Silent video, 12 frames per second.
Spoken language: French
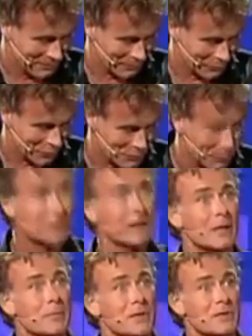pour transporter
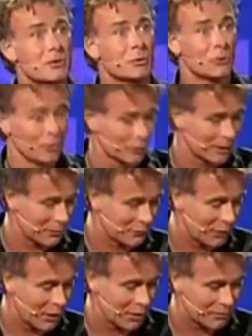les bisons le long d'un
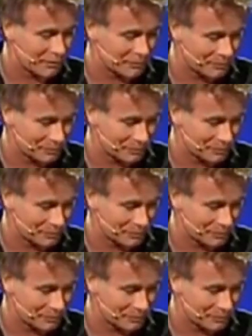fleuve.